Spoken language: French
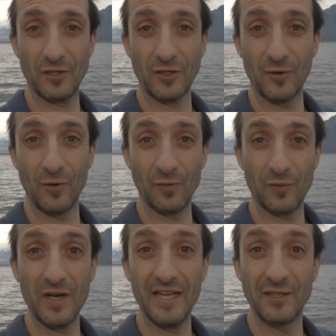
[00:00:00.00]
à l'argent encore une
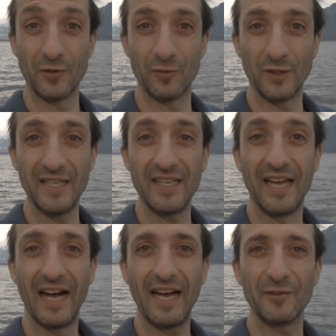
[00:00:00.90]
fois et je vous dis
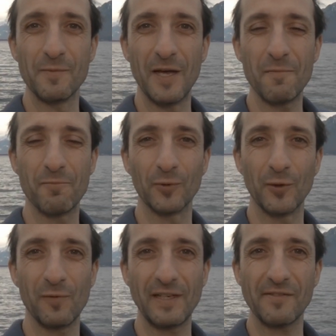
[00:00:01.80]
à demain pour
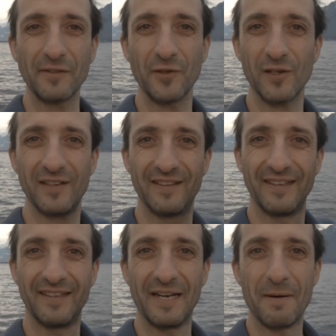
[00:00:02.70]
de nouvelles aventures.
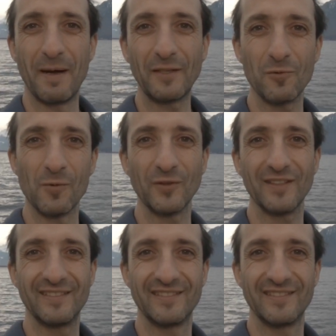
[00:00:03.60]
Bye tout le monde